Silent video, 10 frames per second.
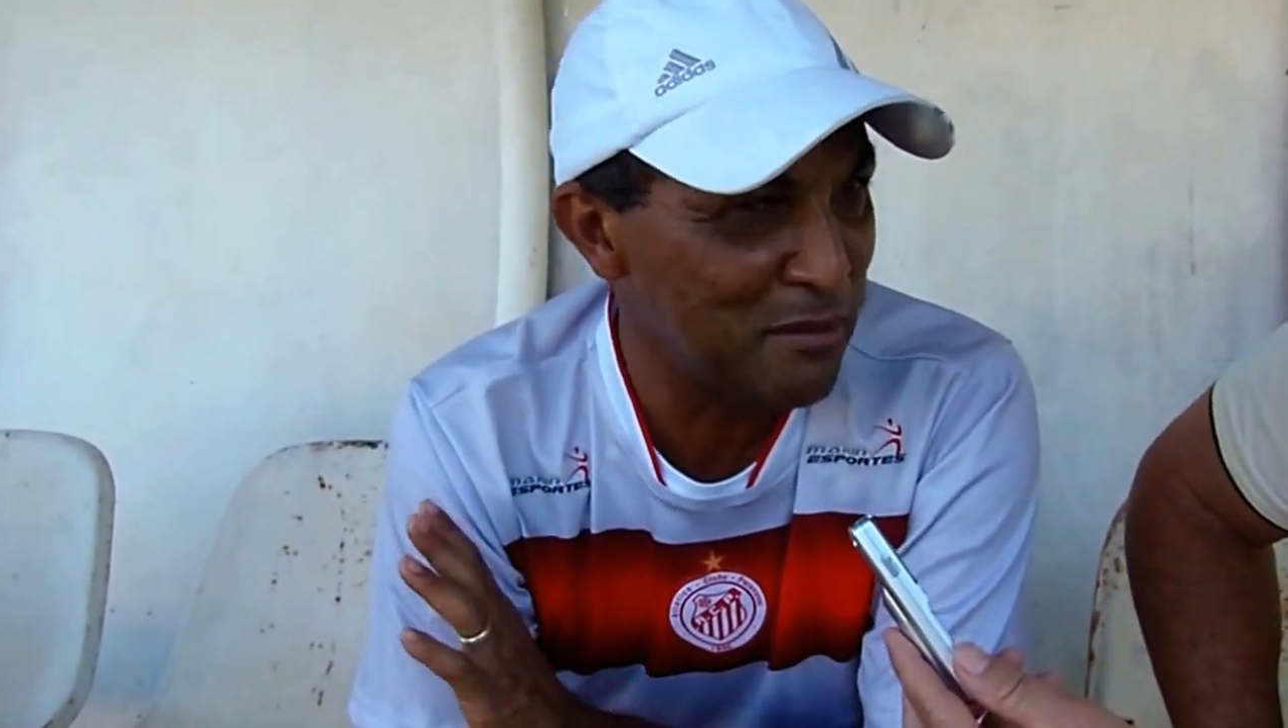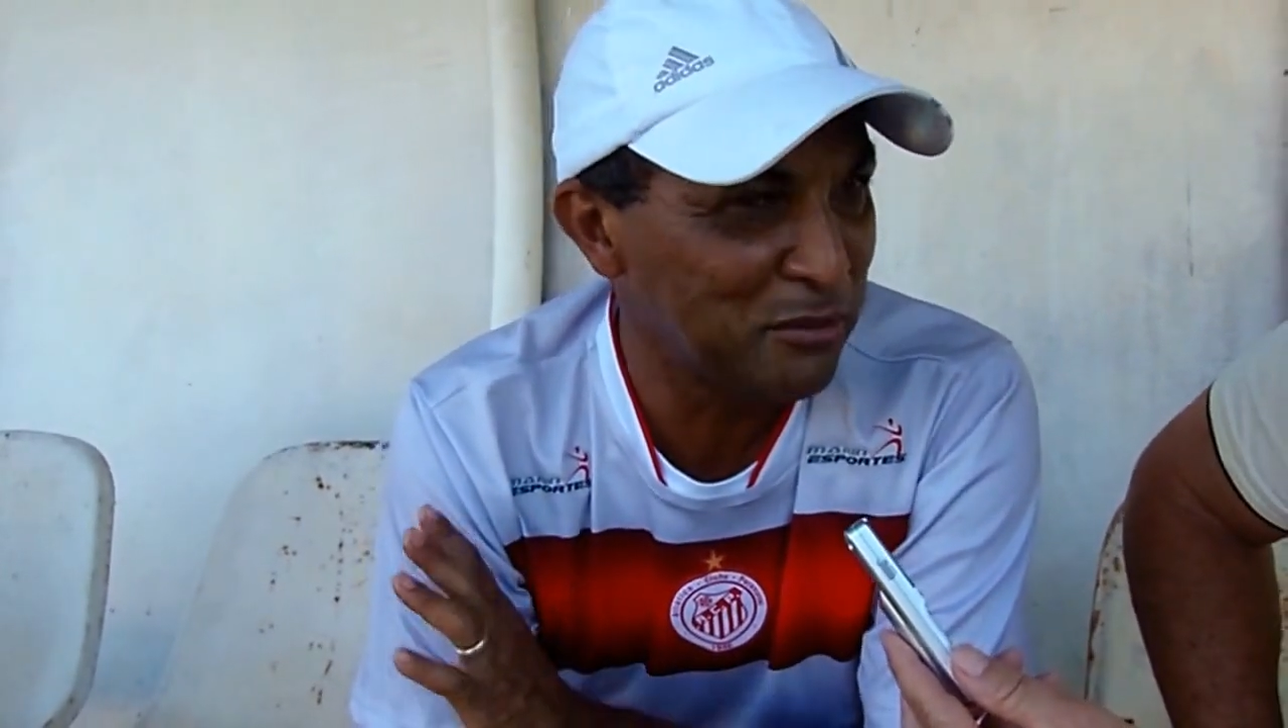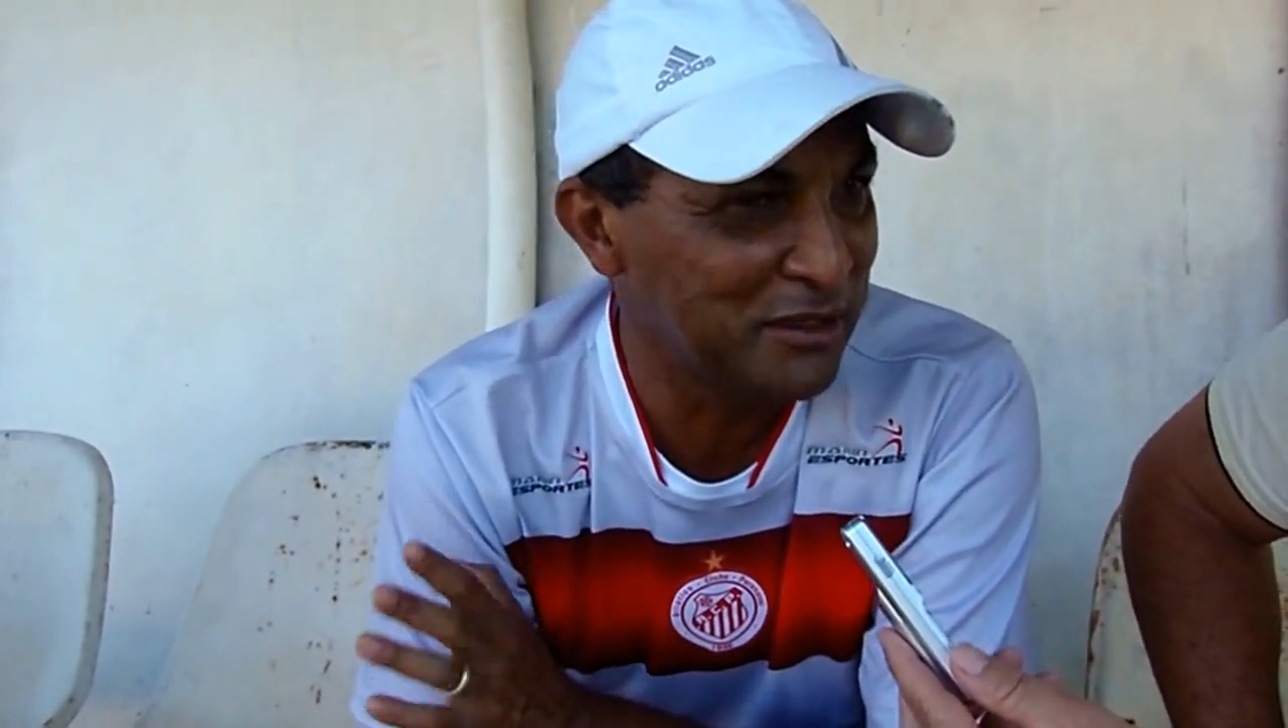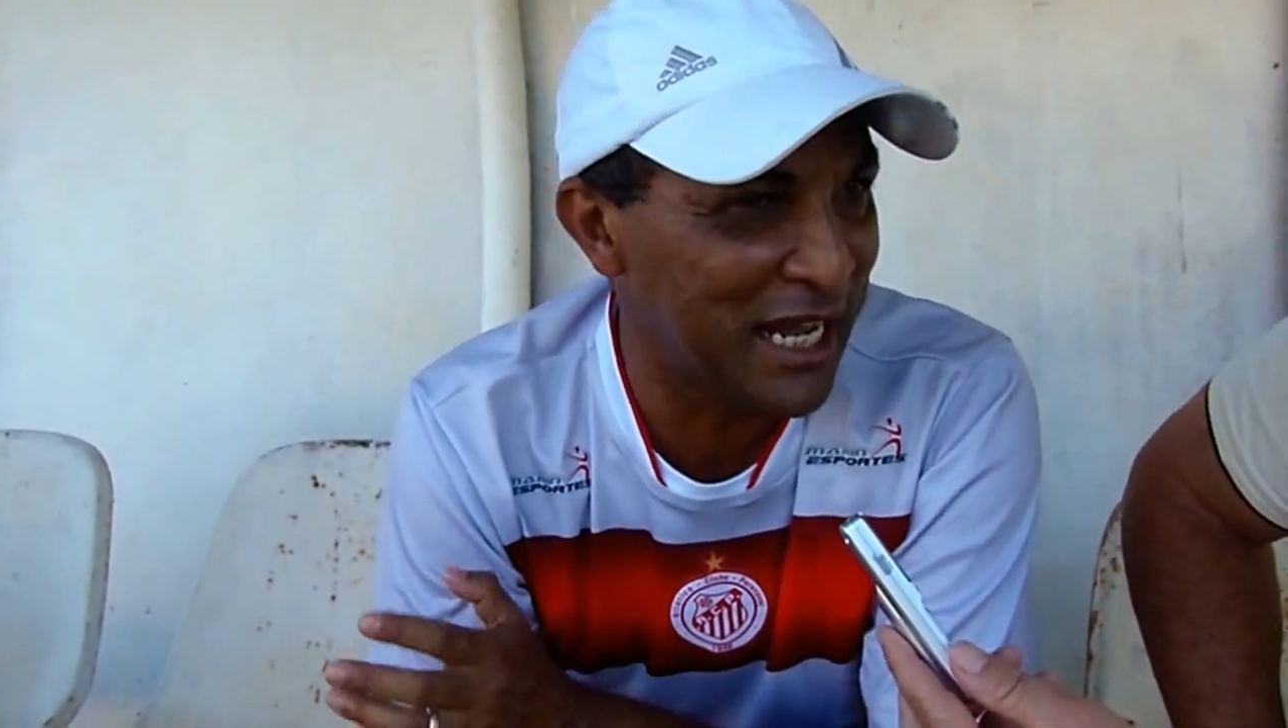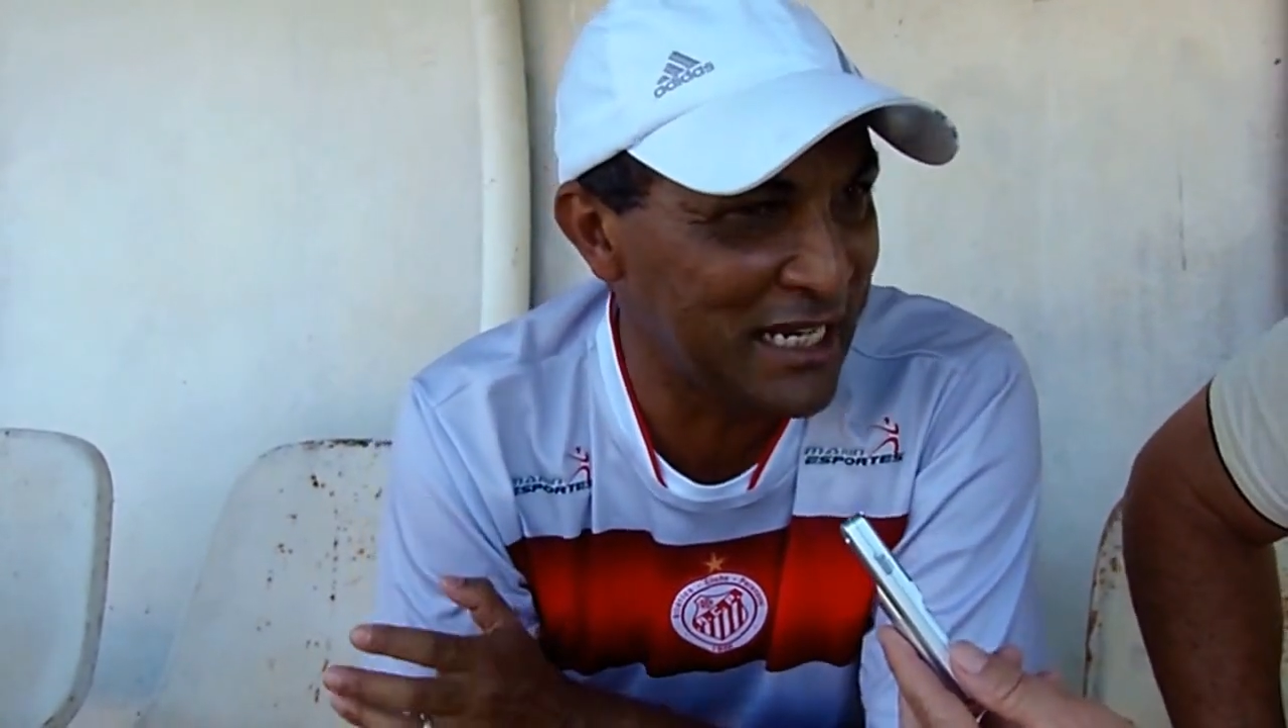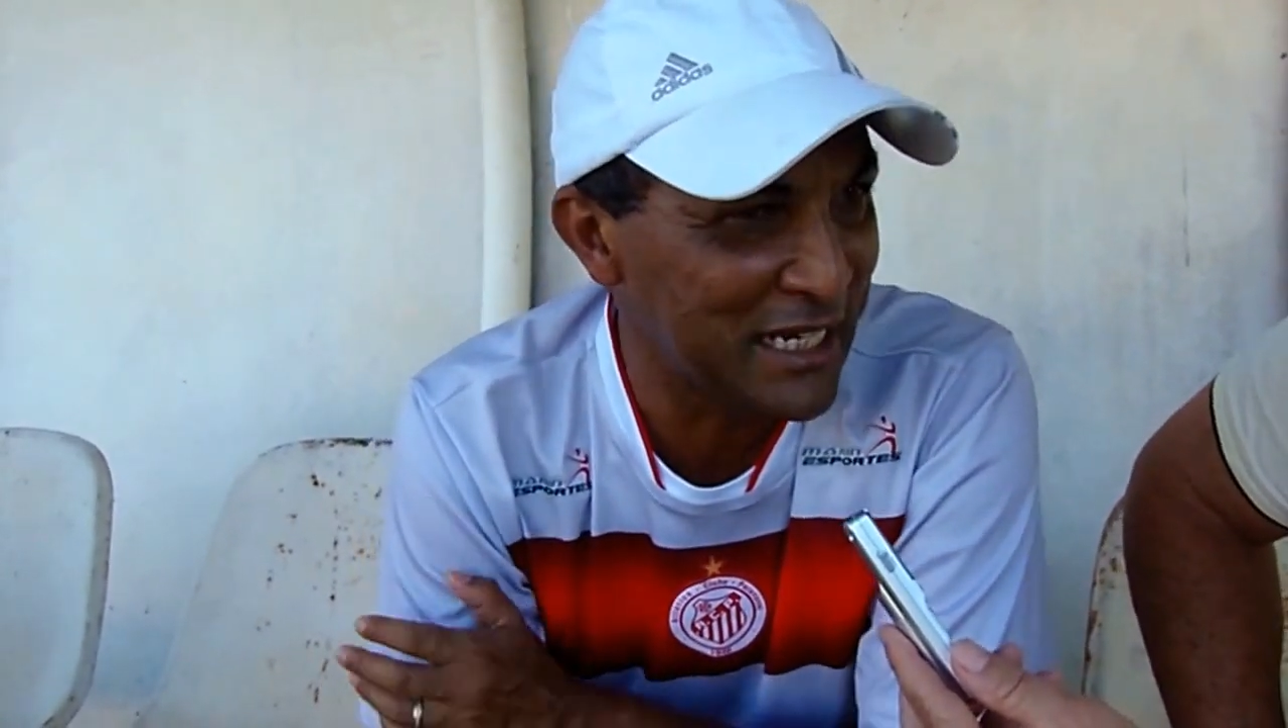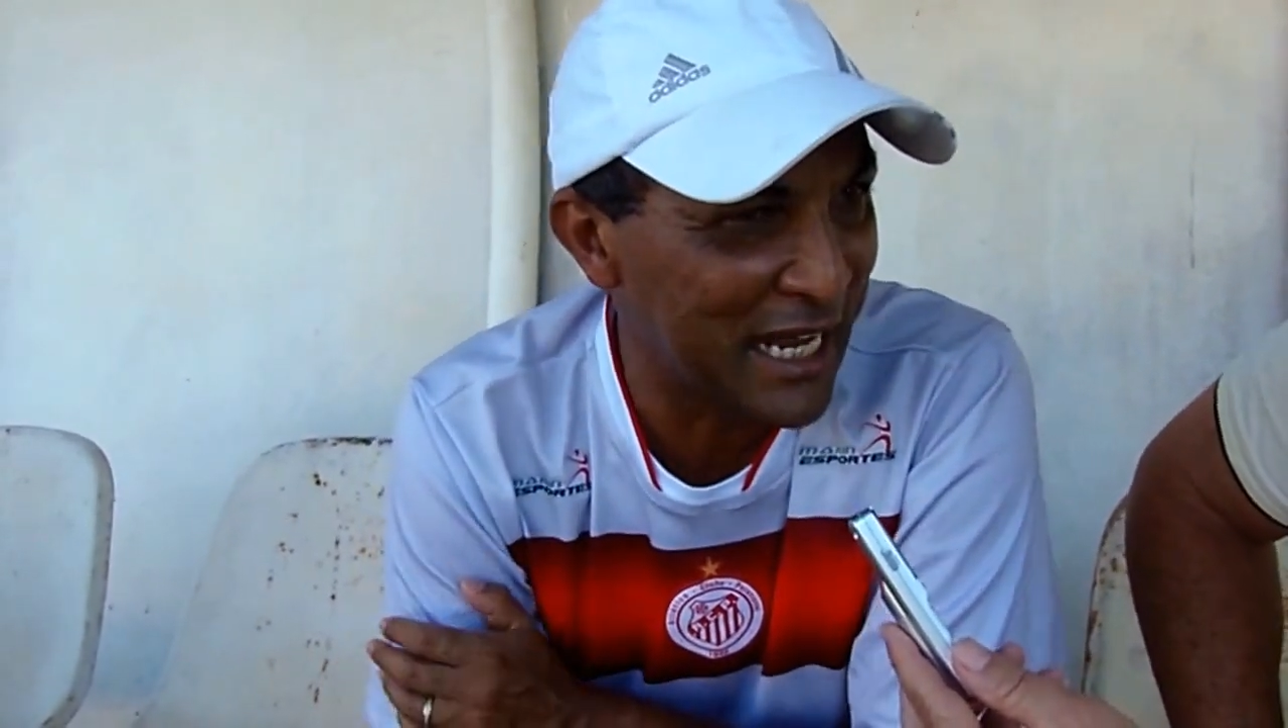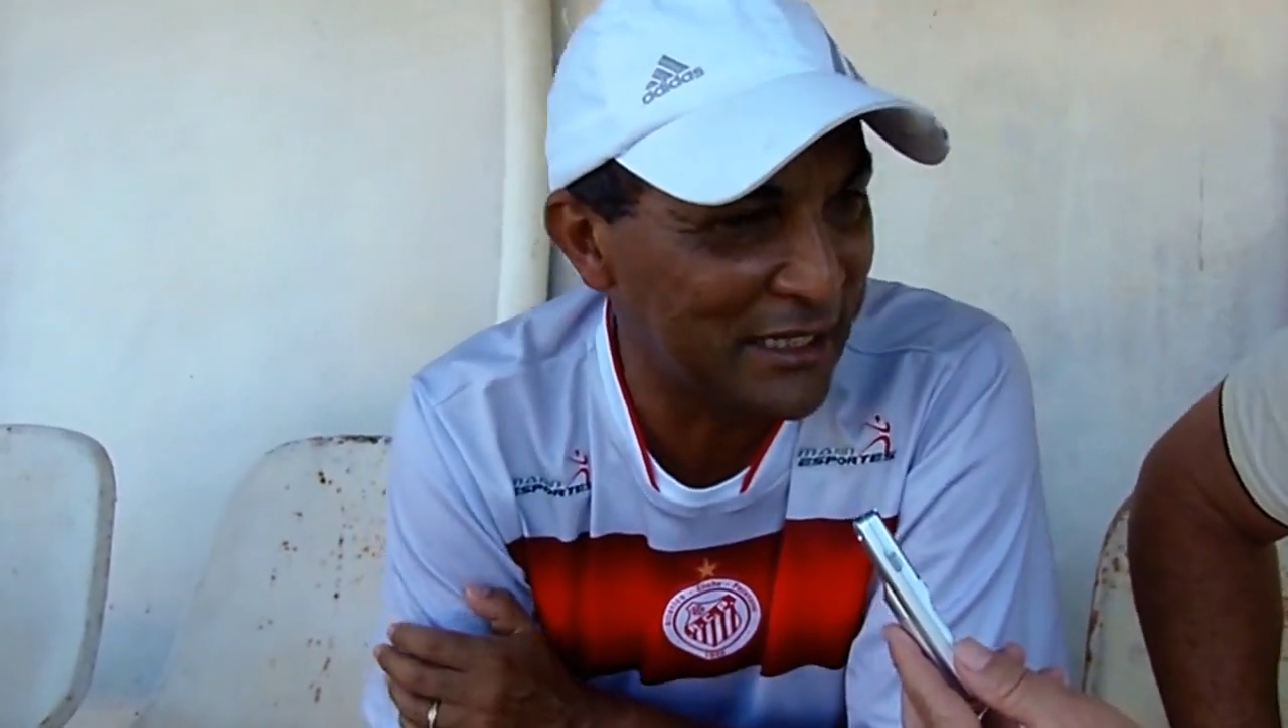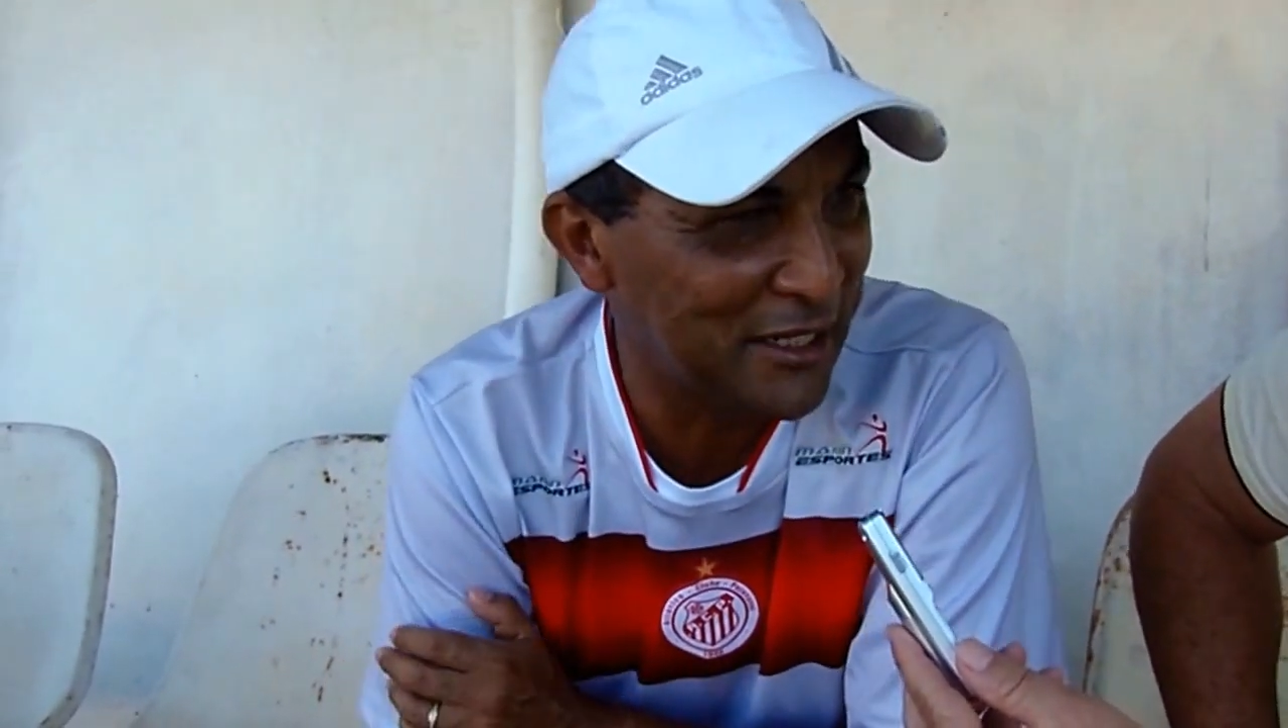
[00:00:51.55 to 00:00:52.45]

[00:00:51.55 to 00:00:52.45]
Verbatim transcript: mudar em nada,